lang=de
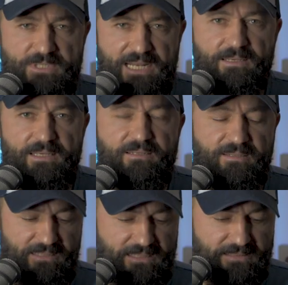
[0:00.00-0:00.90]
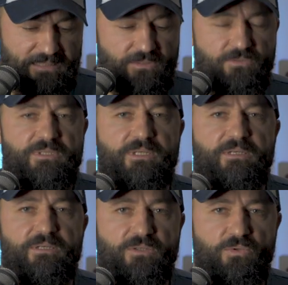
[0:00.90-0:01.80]
es lang geht, dass das
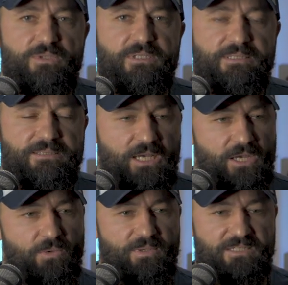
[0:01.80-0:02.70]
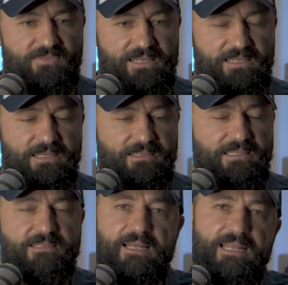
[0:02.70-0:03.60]
unsere Route ist und dass wir hier
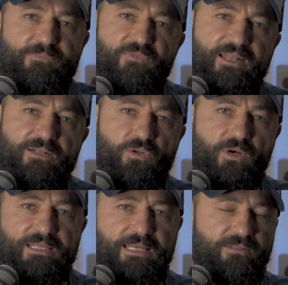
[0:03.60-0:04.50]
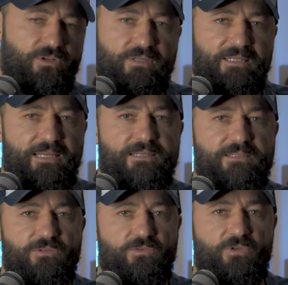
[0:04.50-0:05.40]
dies erleben werden, dort, je, dort
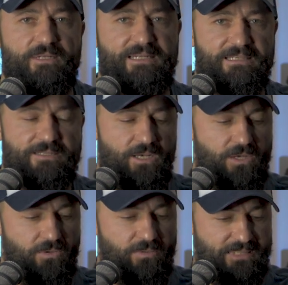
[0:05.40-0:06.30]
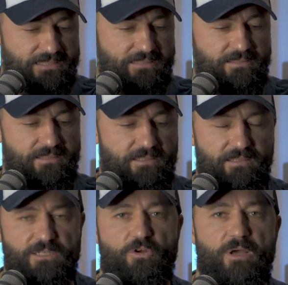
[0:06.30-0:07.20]
jenes und dort das und das ist äh,
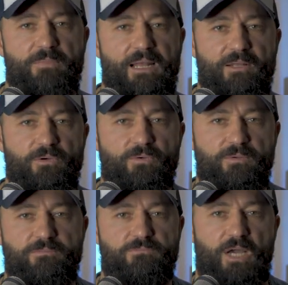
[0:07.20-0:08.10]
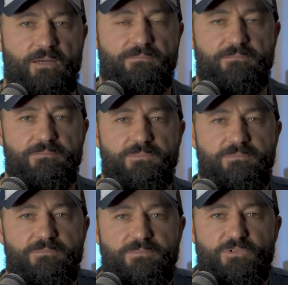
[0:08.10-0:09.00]
die Turnplanung. Ja,
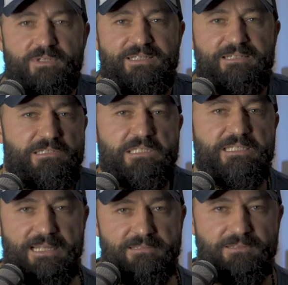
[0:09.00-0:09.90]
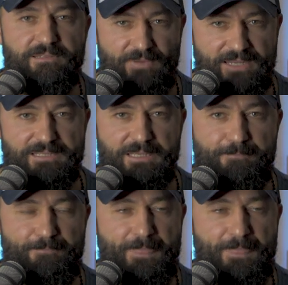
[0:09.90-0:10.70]
das ist Gesetz quasi.